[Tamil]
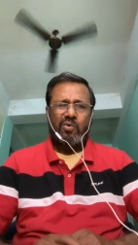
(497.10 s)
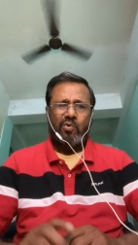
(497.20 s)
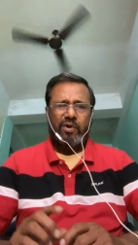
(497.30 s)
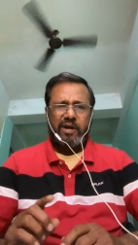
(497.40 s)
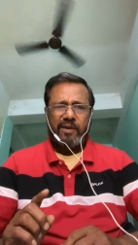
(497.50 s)

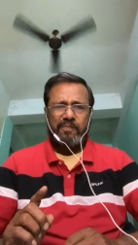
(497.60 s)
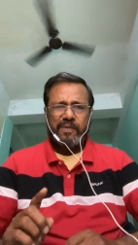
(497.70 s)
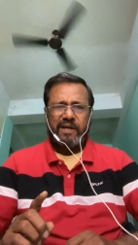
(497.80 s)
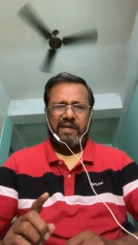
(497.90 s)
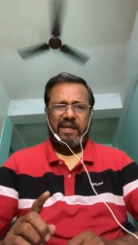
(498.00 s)
ஒன்றை
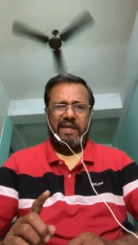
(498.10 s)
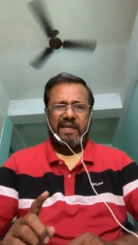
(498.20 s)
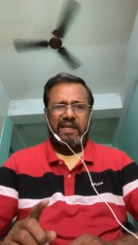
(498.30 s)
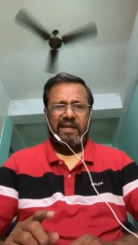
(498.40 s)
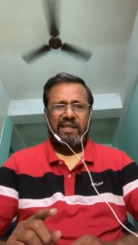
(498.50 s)
பற்றிய
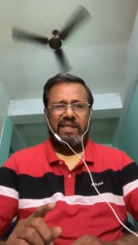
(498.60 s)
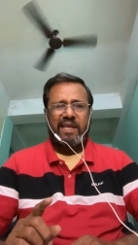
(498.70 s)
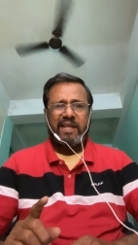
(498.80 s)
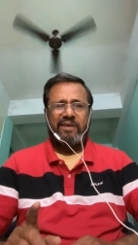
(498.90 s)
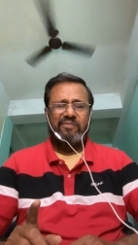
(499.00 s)
இறுதி
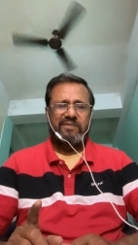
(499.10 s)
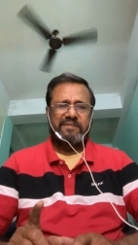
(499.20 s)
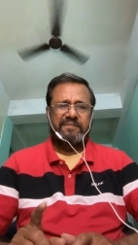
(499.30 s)
அறிவு